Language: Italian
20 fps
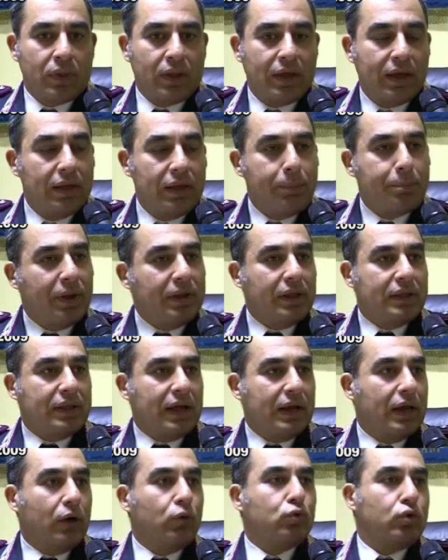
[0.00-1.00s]
che dipende
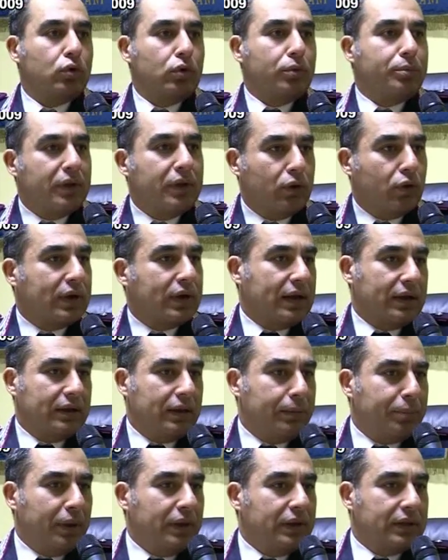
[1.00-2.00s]
dalle autonomie locali,
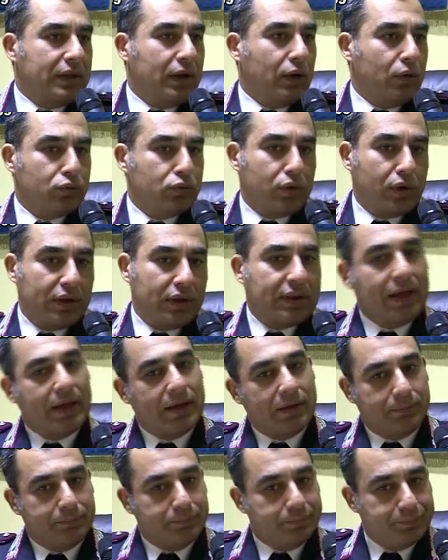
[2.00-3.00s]
dipende
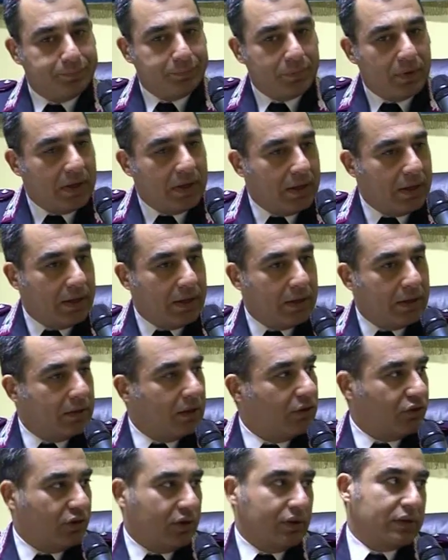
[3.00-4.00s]
dall'autorità eh,
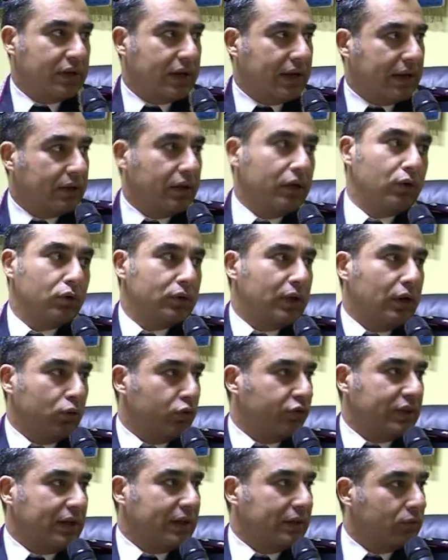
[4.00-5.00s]
decentrate, non dallo
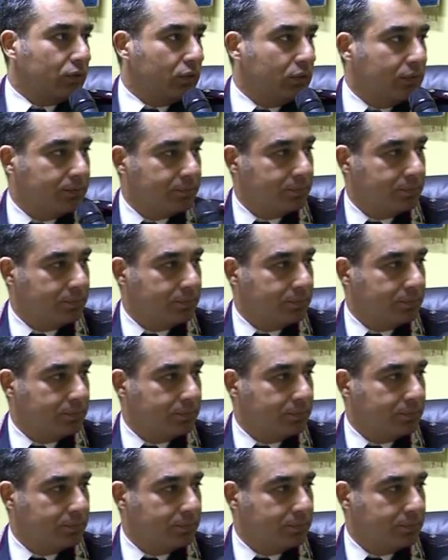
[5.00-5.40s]
Stato.